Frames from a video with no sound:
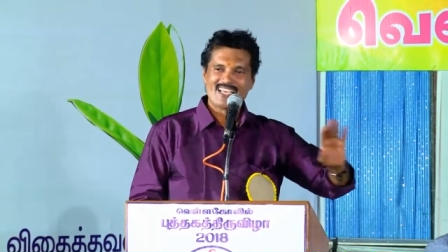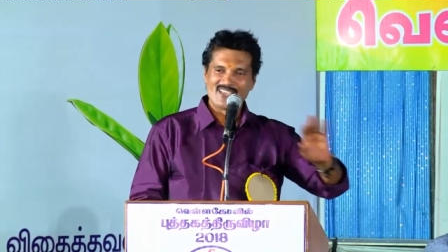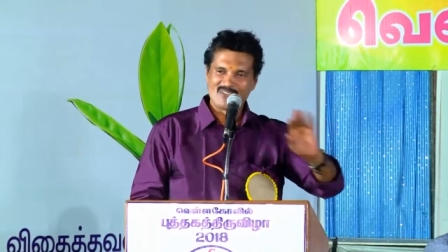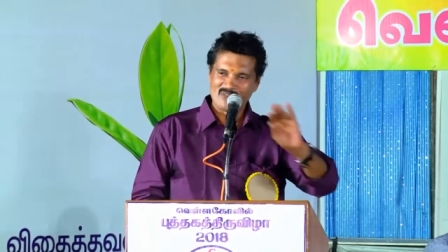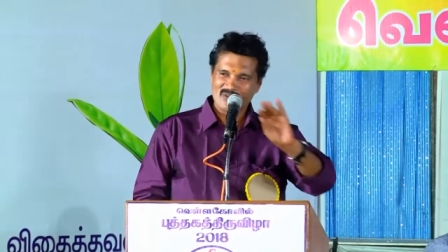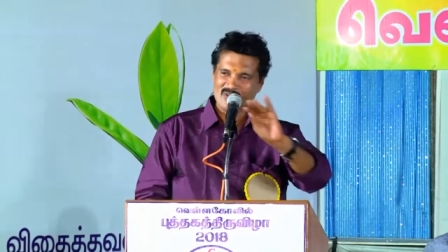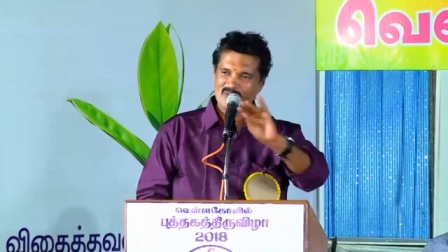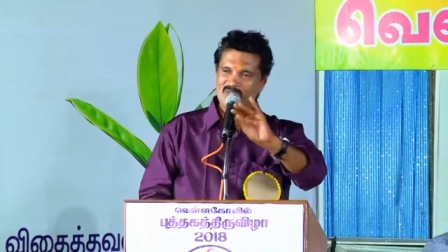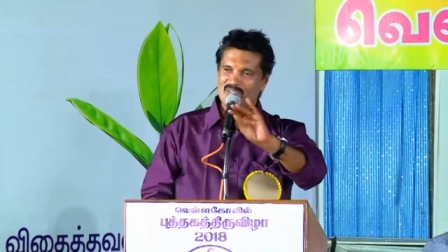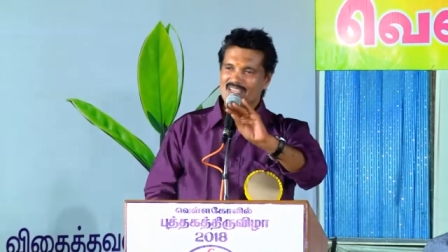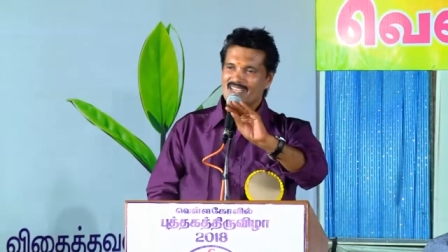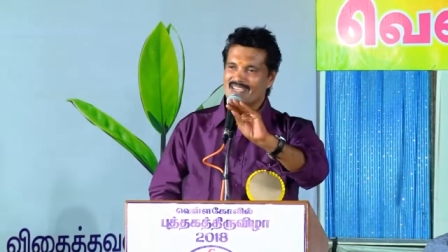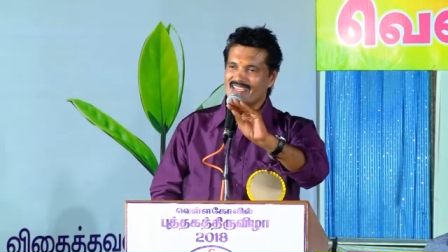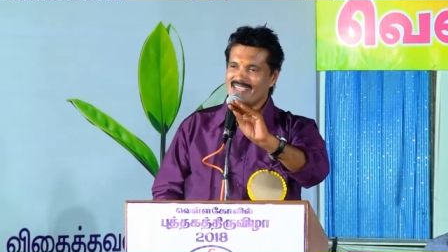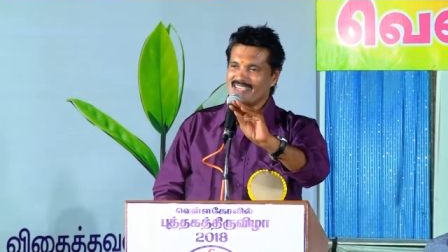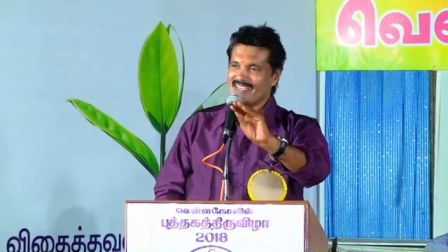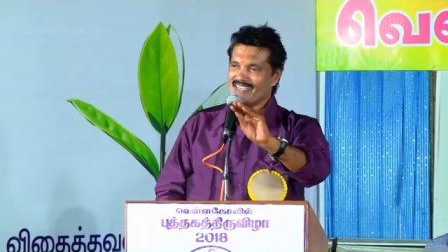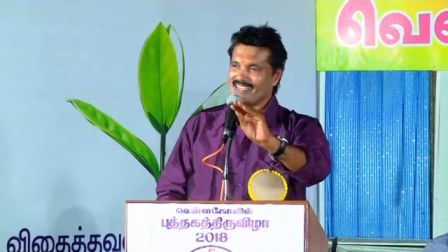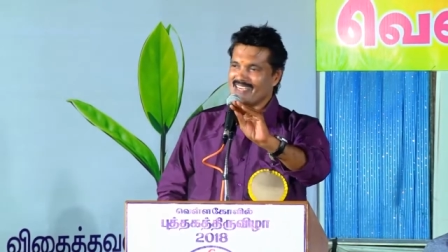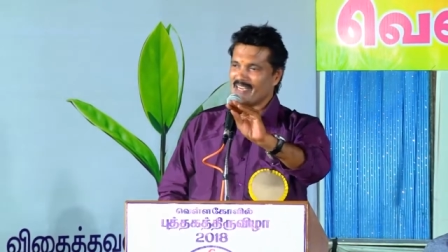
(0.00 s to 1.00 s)
இவ்வளவு தான்
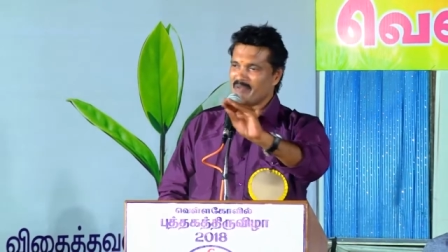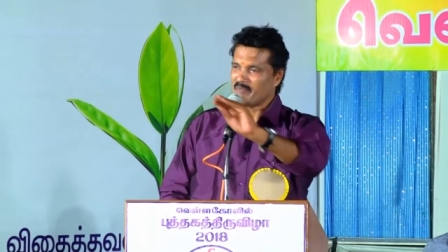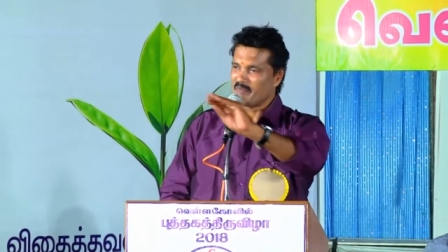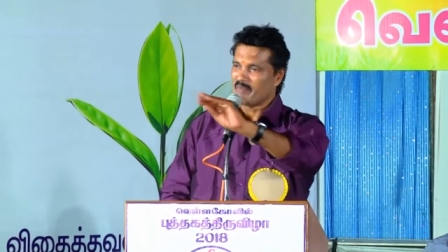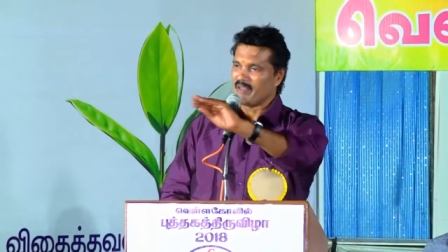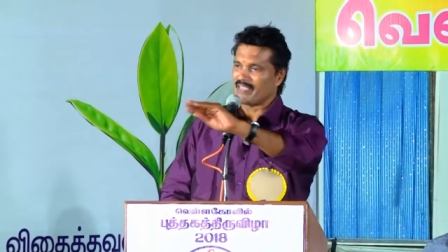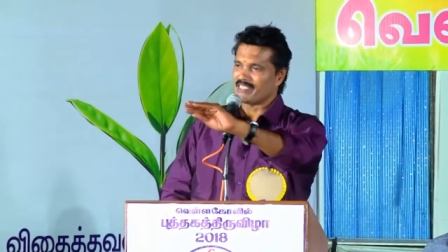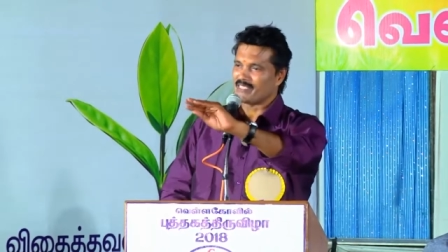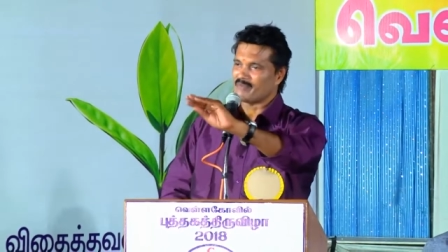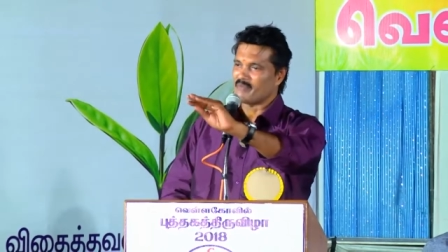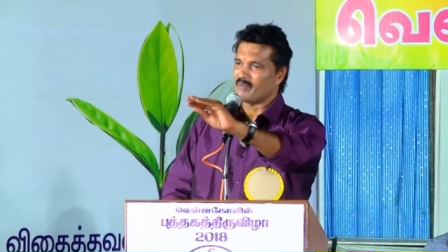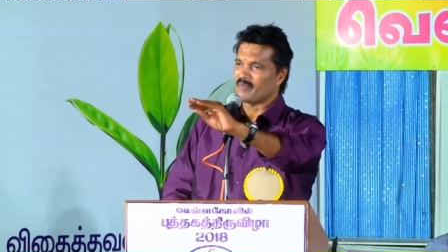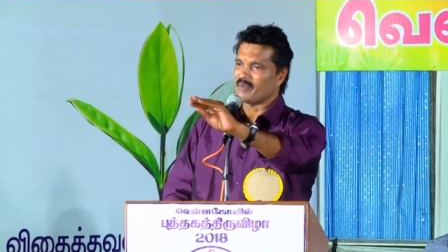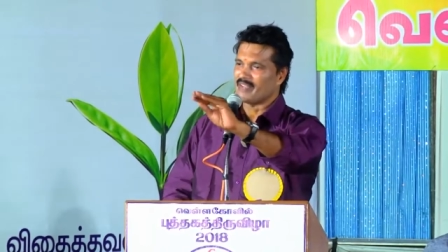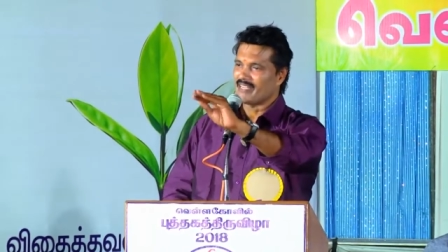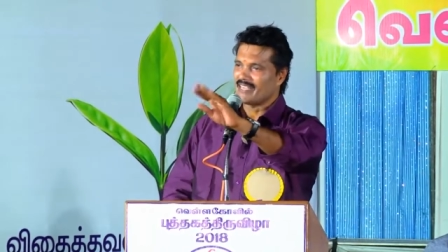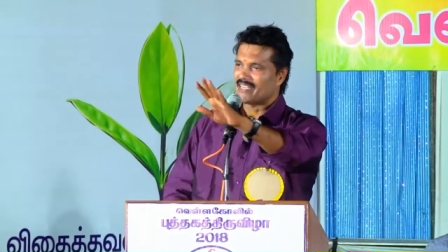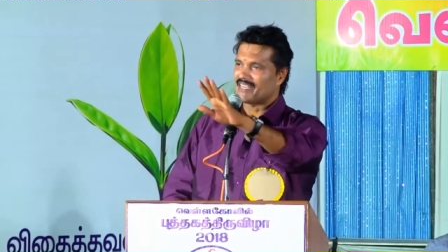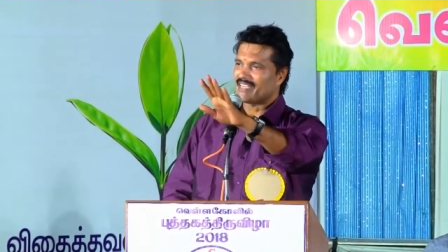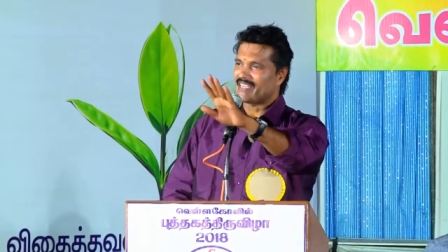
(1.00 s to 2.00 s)
நம்ம மேக்சிமம்
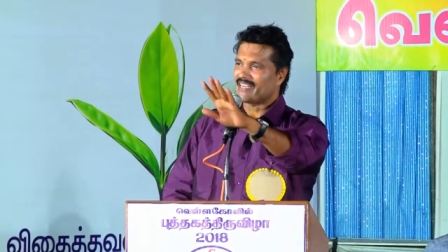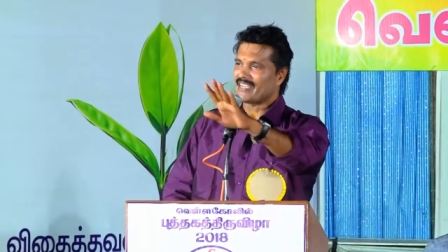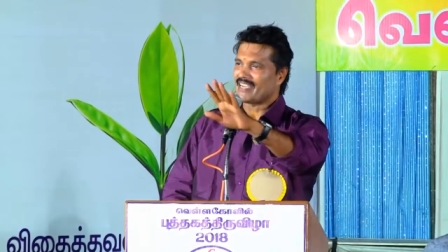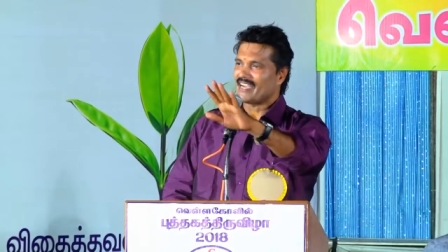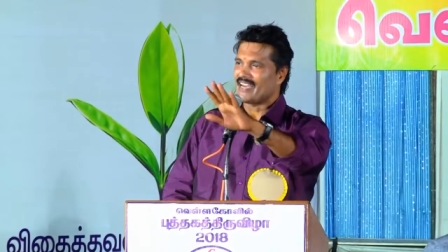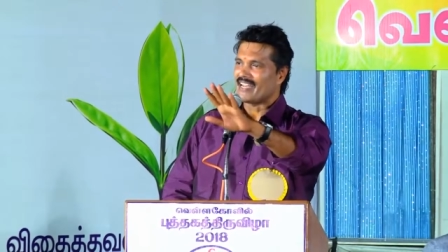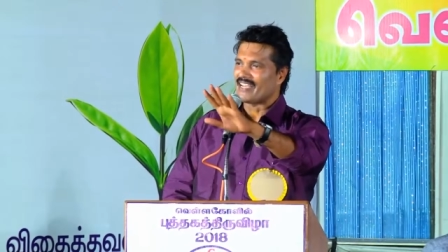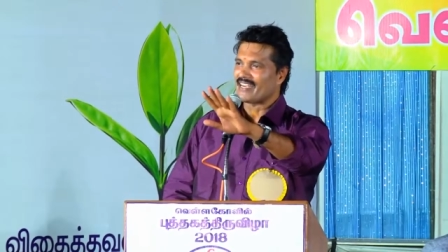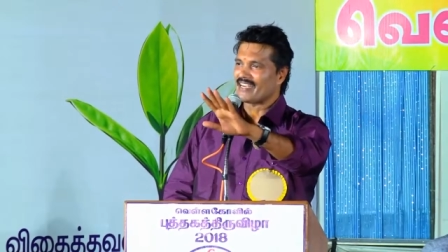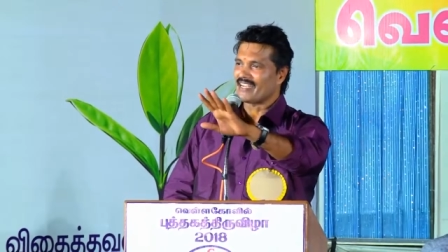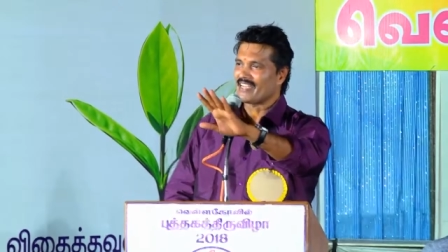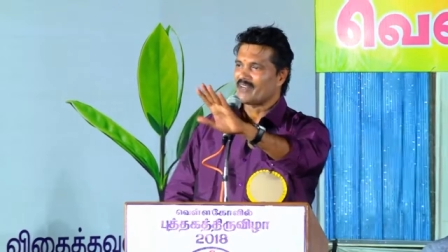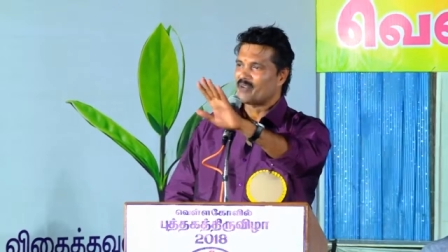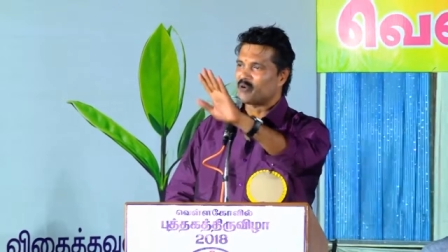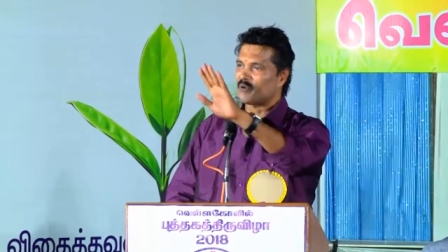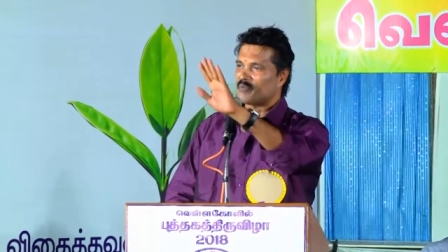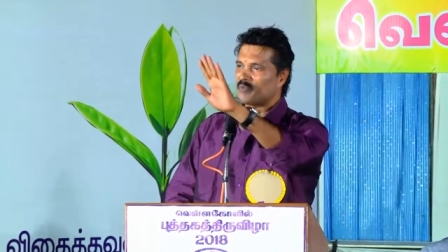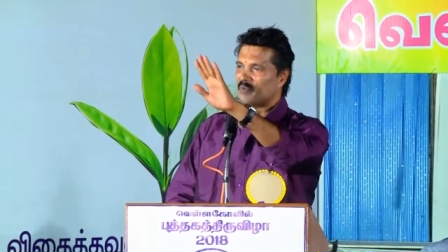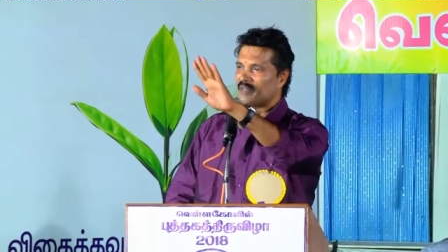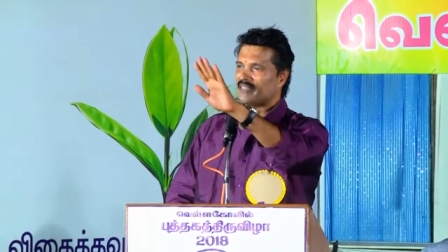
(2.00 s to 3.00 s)
இன்றைக்கி இருக்கிற காலகட்டங்கள்
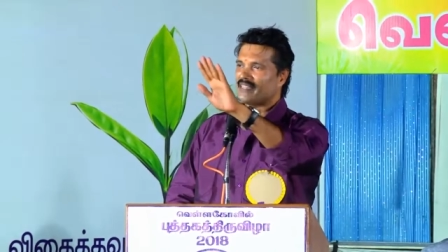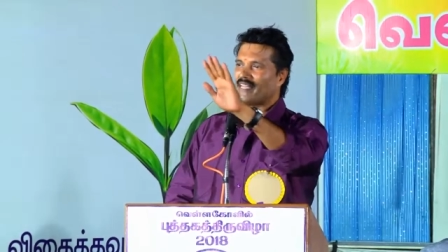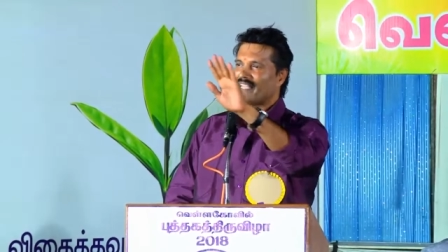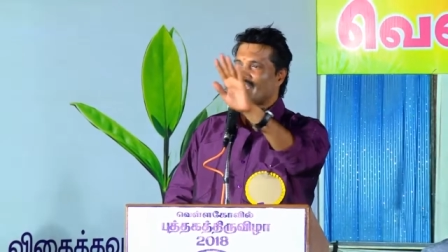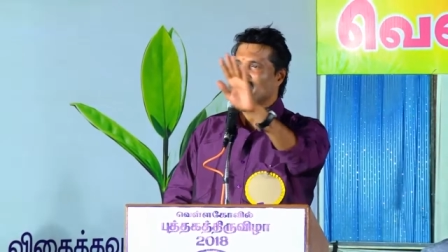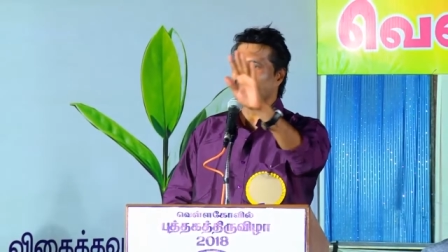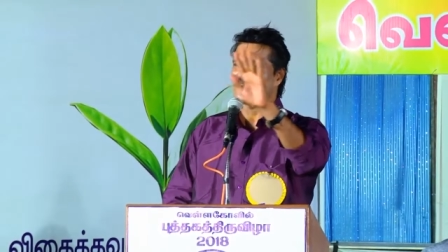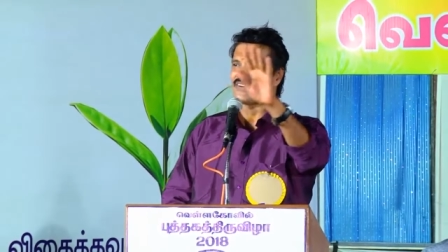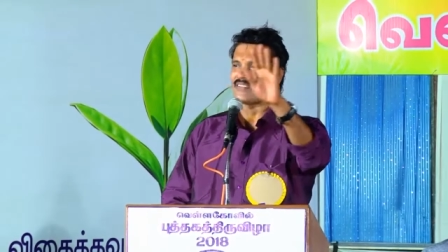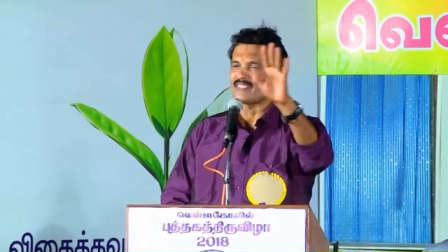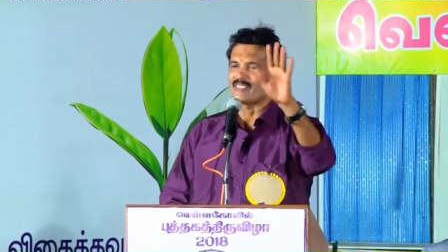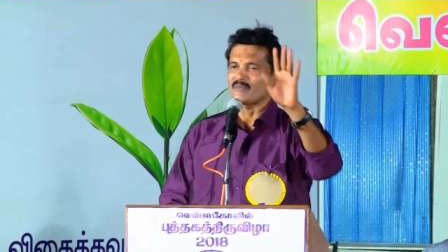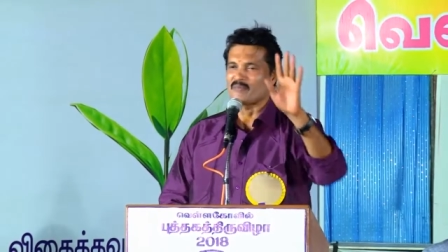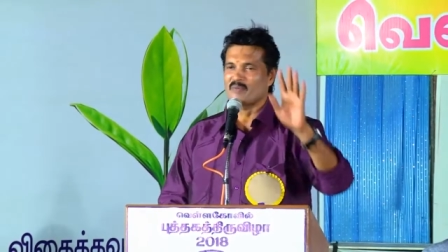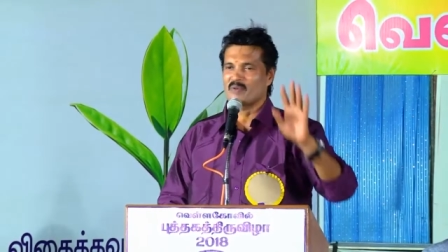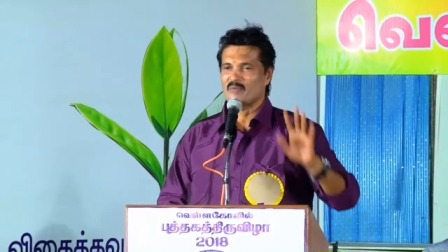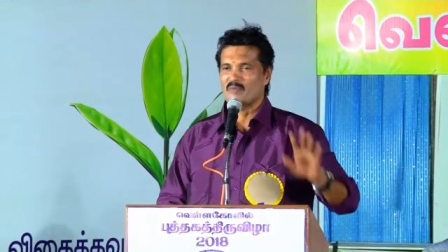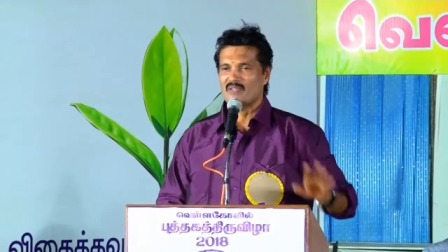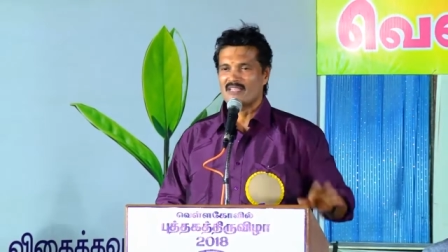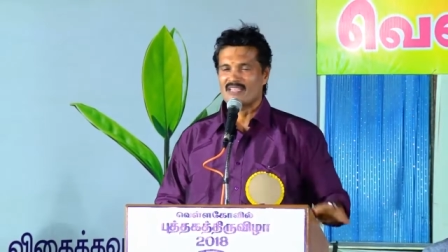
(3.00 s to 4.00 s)
ஒரு பத்திரிகை
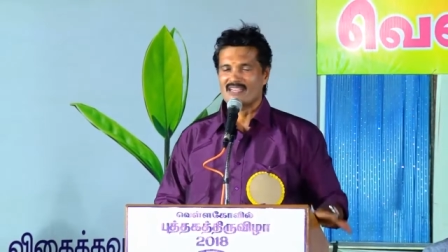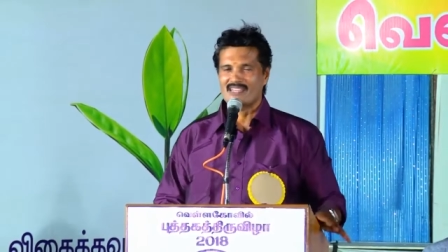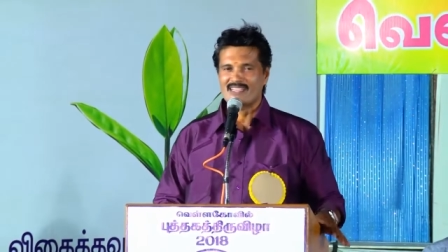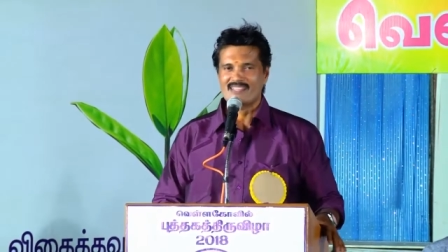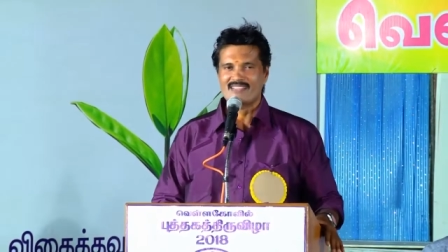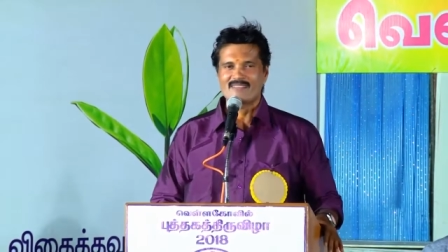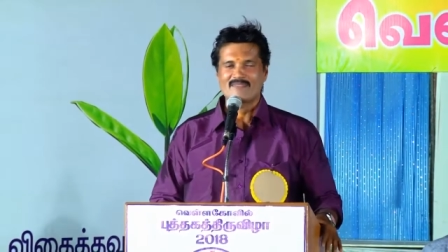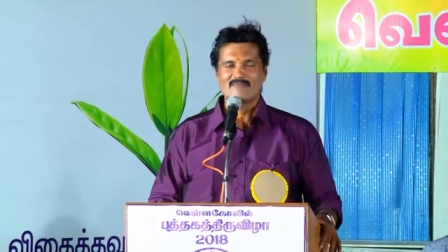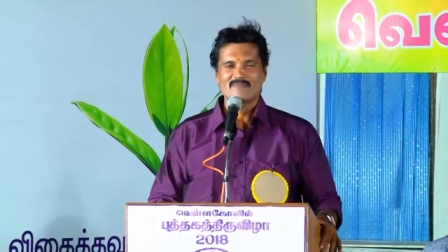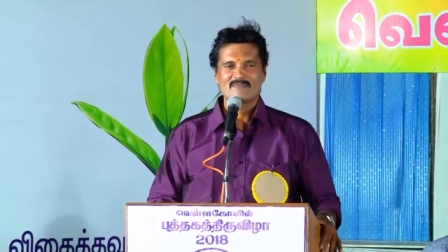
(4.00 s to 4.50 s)
வாசிப்பு அப்படிங்கிறது